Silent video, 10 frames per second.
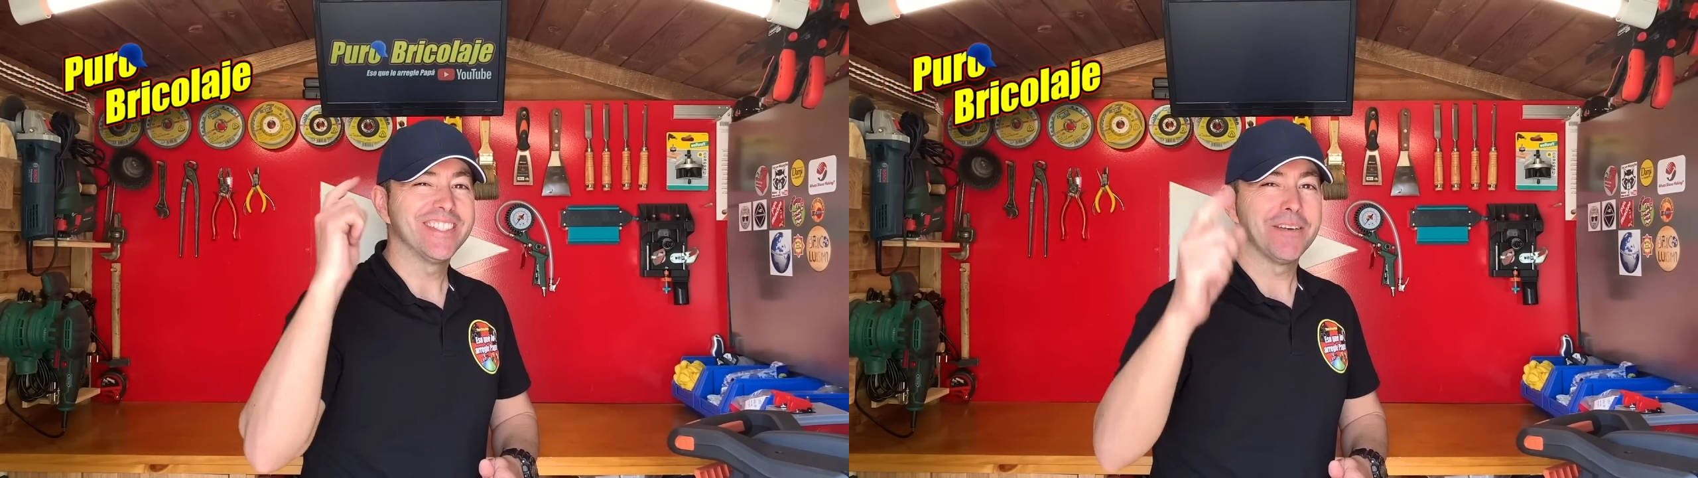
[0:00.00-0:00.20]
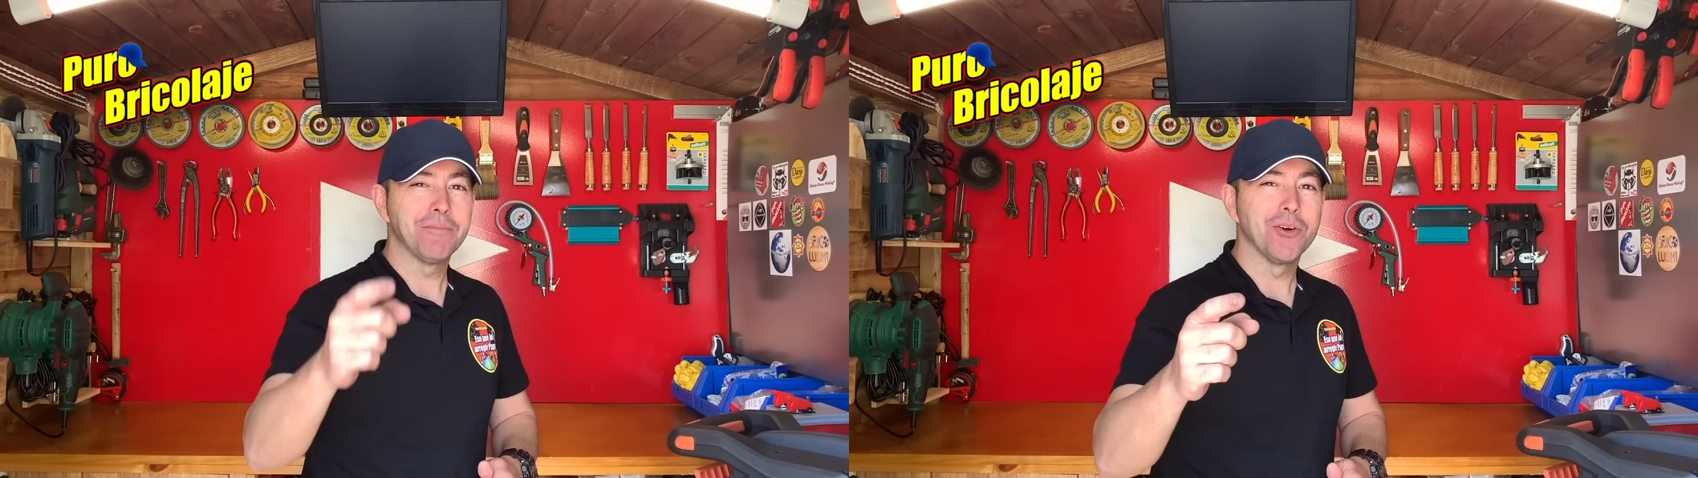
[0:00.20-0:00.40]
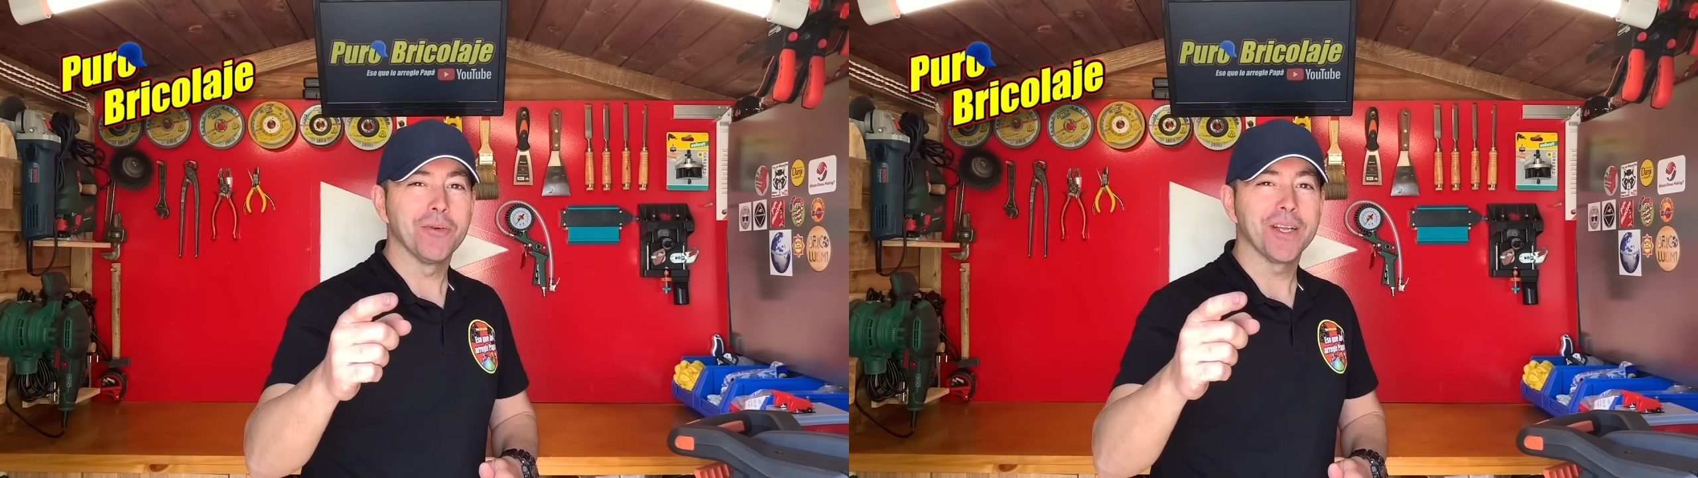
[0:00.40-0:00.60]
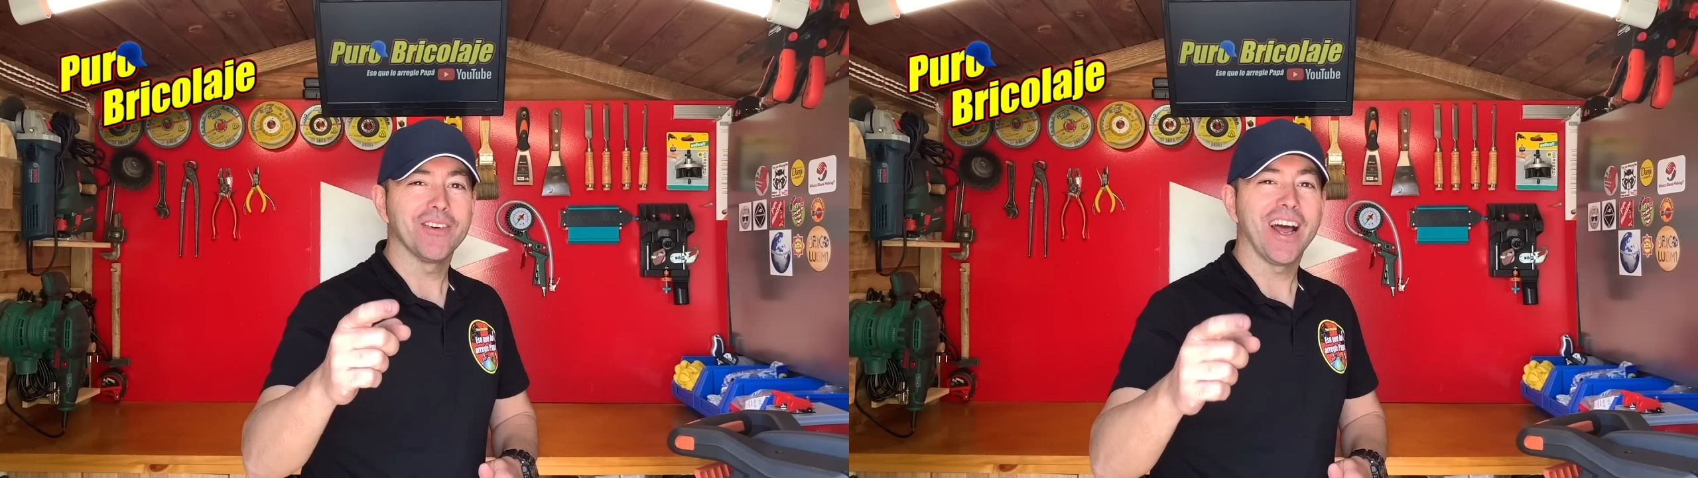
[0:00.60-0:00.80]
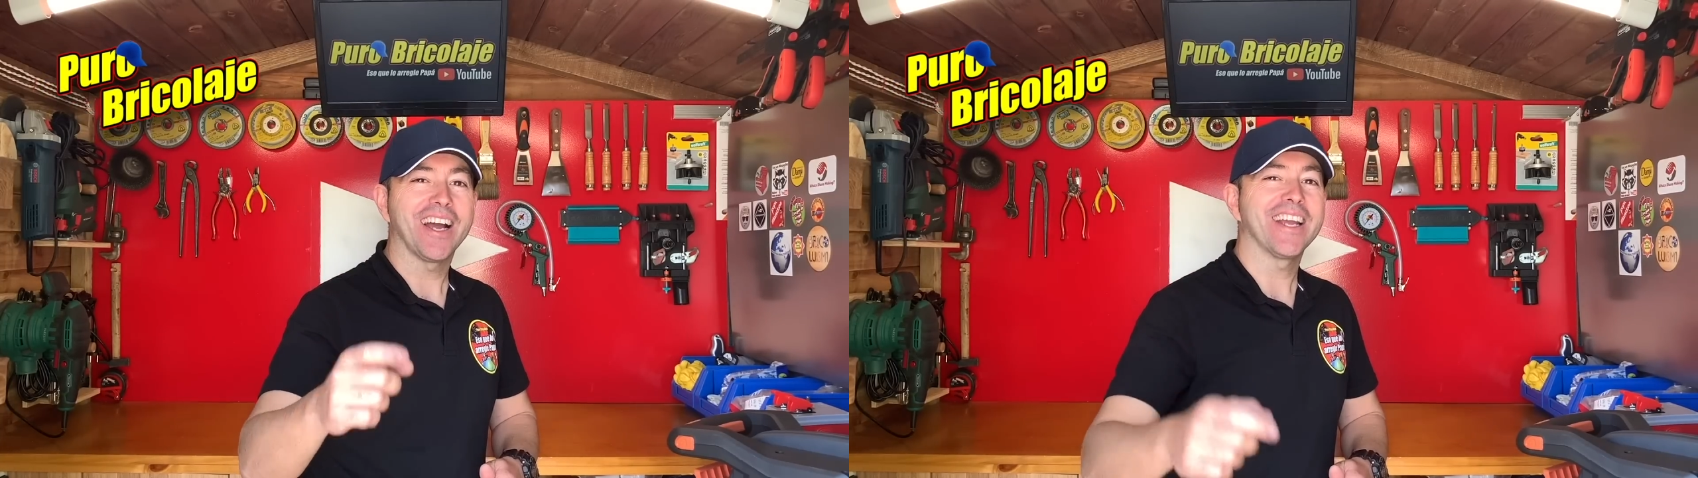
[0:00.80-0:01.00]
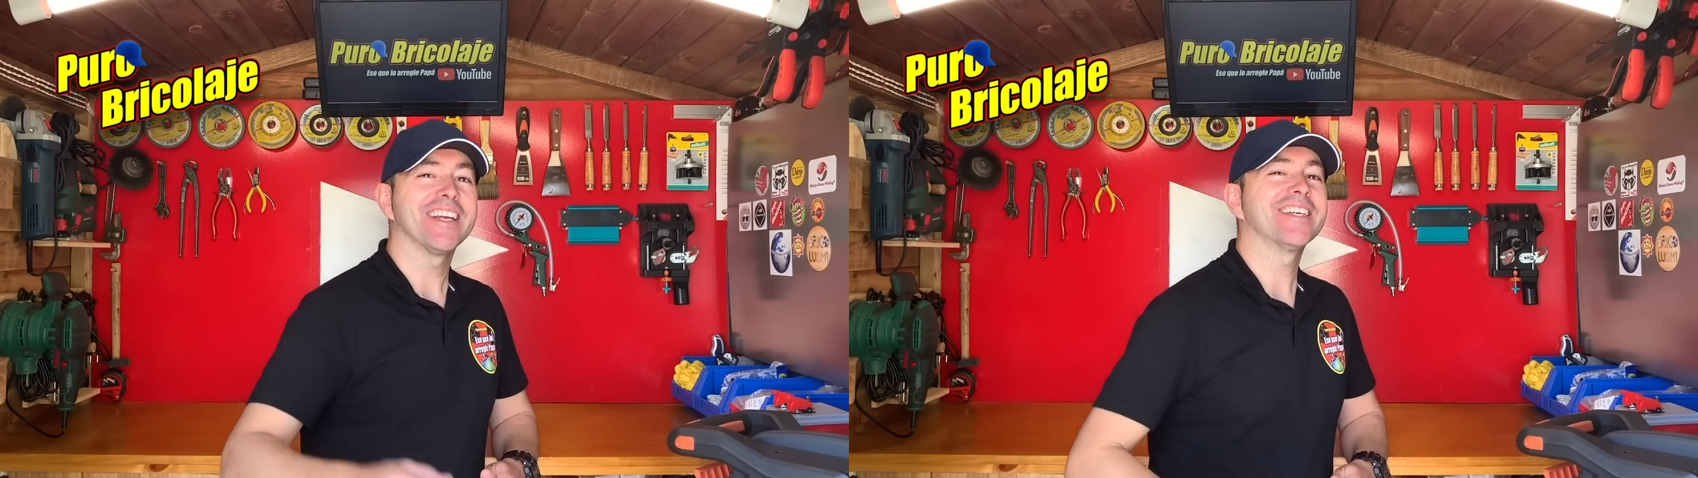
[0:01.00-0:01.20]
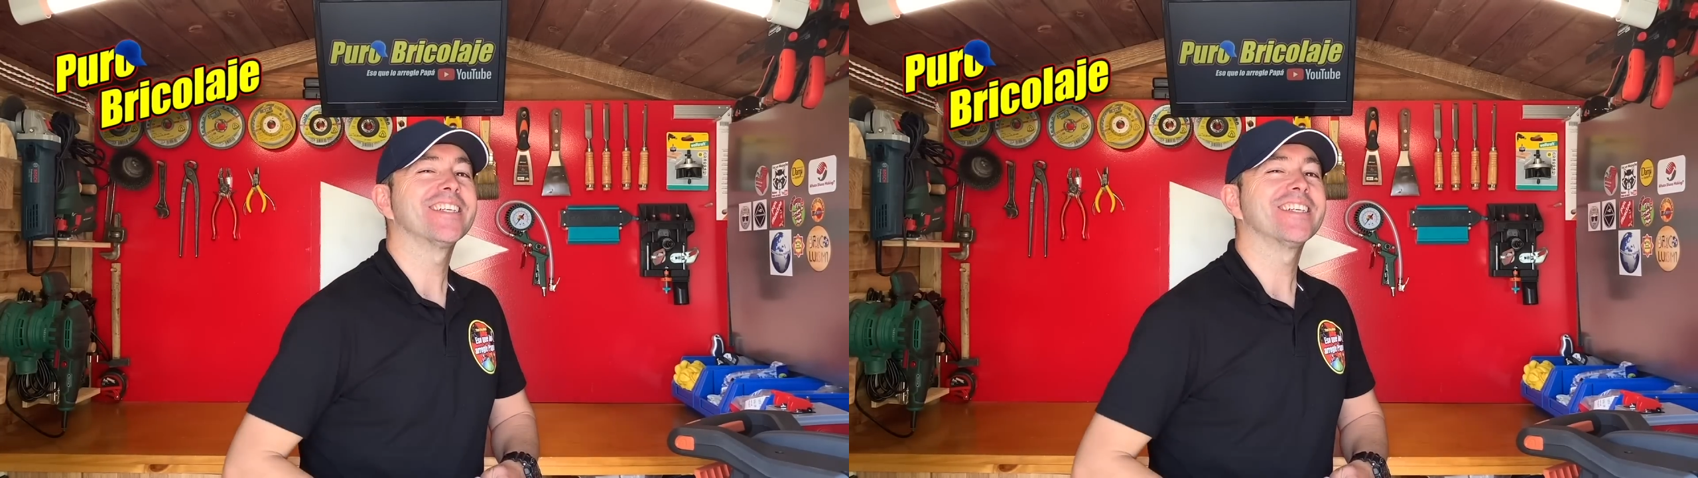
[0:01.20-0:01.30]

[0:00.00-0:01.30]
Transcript: de puro bricolaje.